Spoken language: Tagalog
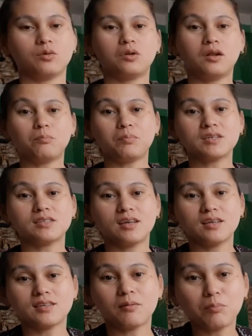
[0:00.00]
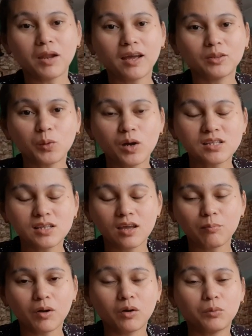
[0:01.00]
11. So, lampas na isang plato
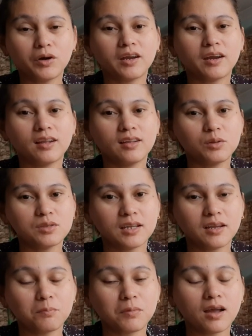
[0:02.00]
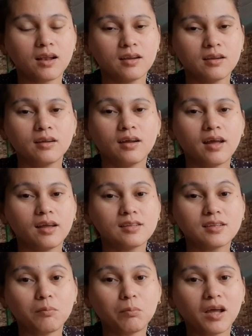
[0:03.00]
kasi pag umorder ka dito sa Nepal, ang
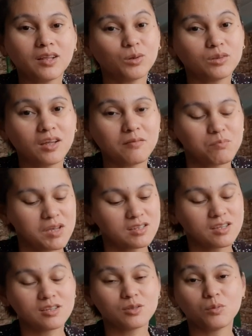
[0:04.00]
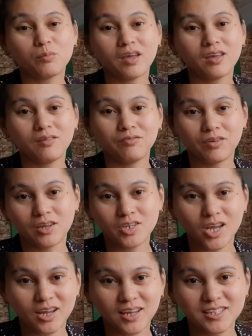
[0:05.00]
isang plato, 10 pieces. So, may free
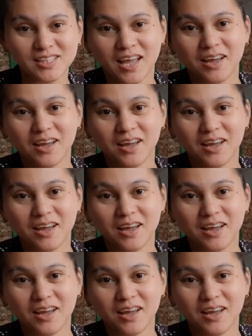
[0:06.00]
siyang isa,